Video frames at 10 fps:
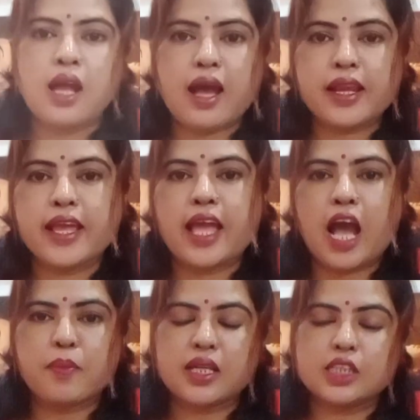আর হ্যাঁ
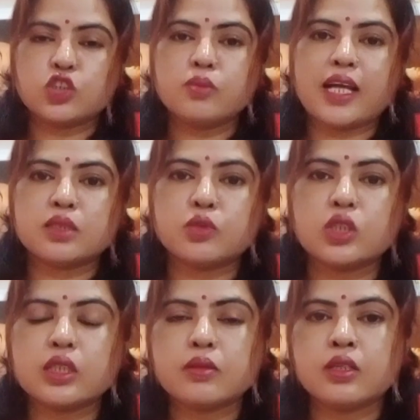আপনারা যদি মাঝে
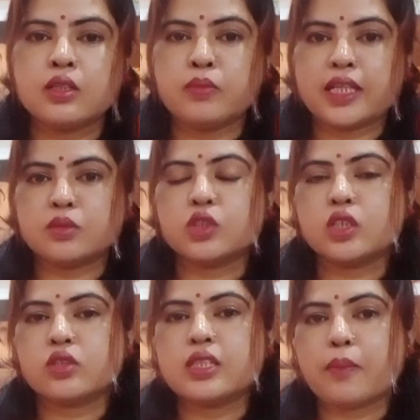মধ্যে মাঝে মধ্যে
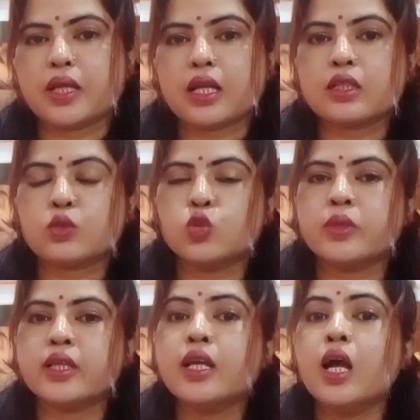যদি আপনারা
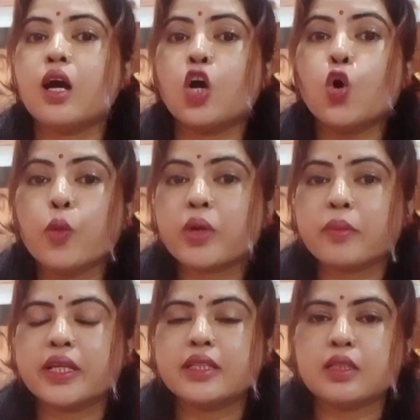খুবই হোম
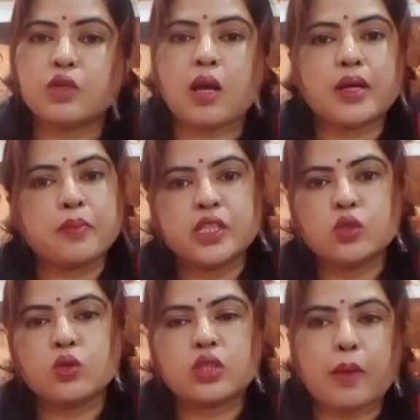রেমেডি যেমন আমার
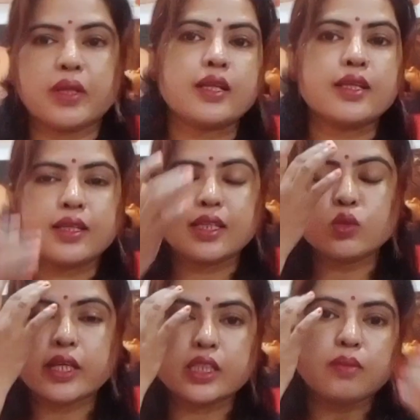ভিডিওগুলোতে আপনারা গেলে কিন্তু
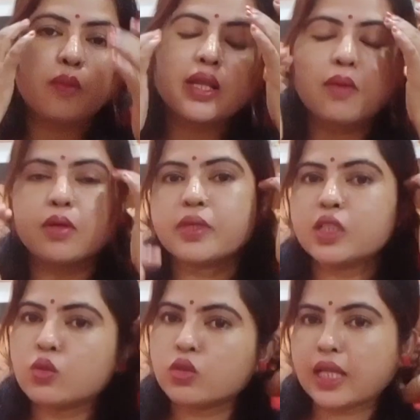দেখতে পাবেন আমার
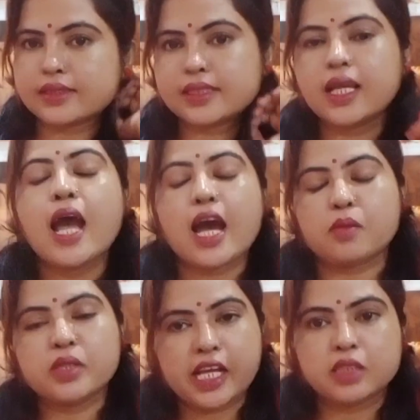ভিডিওগুলোতে আছে আর
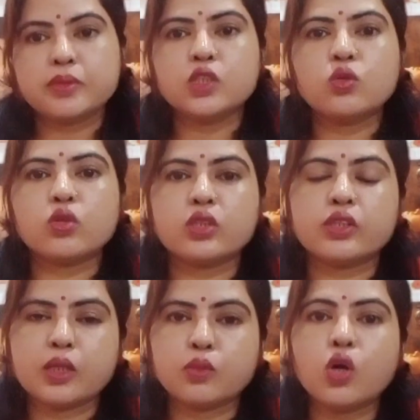আমি নেক্সট ভিডিওগুলোতেও
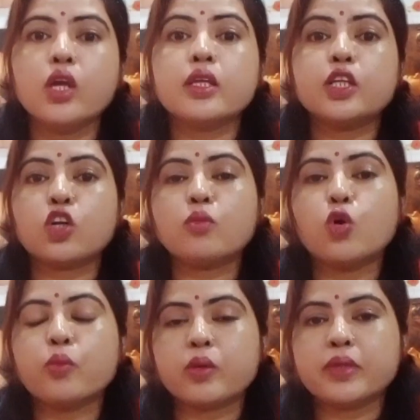দেবো কীরকম
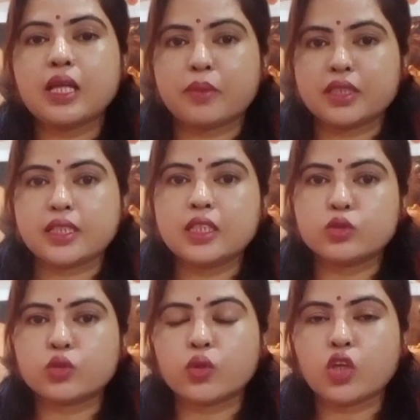হোম রেমেডি আপনাদেরকে ইউজ
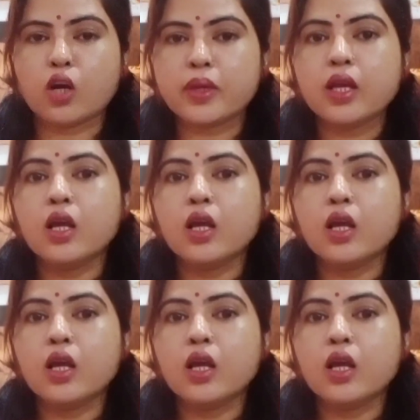করতে হবে